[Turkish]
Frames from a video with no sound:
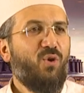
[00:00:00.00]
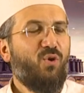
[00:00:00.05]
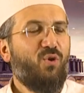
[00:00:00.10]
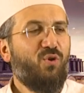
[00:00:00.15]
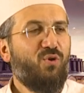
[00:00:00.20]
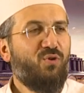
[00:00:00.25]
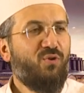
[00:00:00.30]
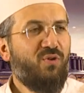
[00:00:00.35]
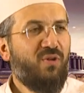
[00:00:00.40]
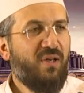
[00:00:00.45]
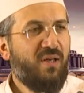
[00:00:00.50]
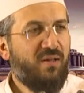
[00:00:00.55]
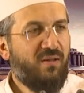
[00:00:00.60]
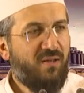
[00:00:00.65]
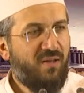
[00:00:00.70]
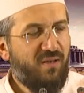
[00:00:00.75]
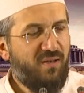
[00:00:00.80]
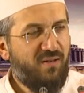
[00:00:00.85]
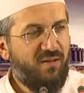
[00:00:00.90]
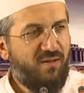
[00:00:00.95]
Onun
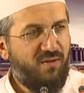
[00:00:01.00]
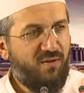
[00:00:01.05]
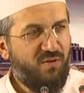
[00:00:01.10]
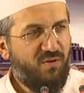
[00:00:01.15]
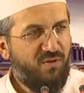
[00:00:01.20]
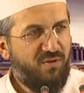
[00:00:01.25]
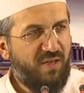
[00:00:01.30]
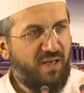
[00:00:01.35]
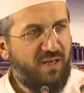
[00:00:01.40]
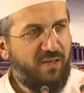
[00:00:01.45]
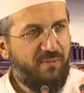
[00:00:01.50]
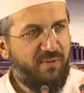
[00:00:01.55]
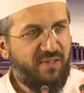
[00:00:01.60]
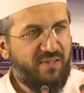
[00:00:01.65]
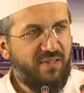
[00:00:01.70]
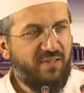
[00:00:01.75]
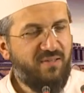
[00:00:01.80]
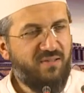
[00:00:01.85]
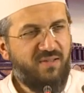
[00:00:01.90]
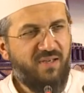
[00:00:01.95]
yanına gidiyor
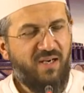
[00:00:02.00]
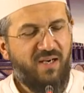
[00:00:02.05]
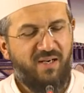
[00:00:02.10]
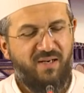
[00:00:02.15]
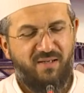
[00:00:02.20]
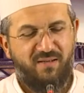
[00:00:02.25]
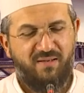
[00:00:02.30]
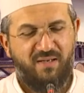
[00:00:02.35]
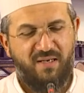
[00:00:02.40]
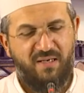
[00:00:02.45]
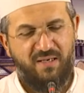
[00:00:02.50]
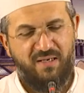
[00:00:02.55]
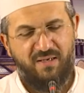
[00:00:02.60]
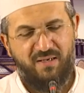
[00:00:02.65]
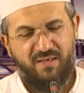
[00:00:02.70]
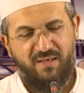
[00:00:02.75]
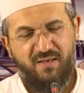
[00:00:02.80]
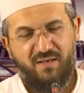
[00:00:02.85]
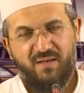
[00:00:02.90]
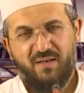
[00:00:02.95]
talebesini ziyarete.
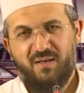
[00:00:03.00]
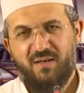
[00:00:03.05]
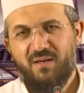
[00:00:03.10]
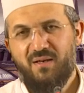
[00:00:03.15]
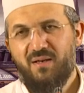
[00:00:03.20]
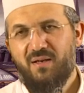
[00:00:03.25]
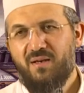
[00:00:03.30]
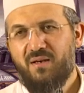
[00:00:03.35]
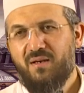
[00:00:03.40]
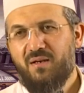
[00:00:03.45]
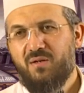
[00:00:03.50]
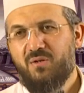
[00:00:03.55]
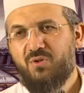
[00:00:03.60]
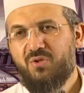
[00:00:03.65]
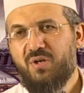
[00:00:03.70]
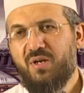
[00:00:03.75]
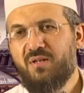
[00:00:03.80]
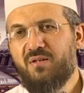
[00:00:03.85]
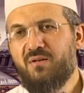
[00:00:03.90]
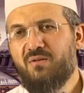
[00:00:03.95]

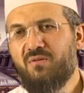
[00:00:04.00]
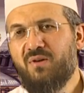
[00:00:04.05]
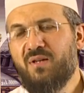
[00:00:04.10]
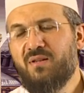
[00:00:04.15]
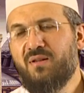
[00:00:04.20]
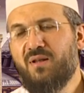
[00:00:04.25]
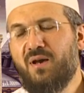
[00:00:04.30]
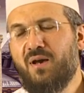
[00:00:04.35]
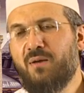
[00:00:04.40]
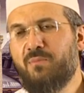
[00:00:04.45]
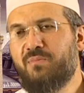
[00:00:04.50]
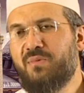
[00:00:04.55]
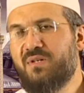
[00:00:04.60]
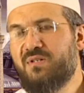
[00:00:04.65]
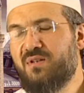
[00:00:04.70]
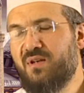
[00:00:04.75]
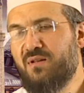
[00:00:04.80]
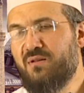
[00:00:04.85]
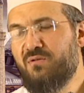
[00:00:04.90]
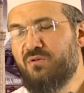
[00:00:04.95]
Şadırvan'da
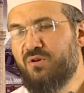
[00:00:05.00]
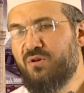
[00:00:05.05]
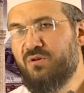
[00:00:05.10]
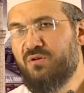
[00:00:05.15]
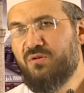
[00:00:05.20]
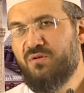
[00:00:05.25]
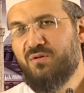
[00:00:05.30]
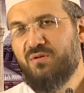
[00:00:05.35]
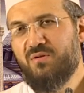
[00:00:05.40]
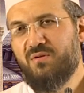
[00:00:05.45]
abdest alıyor.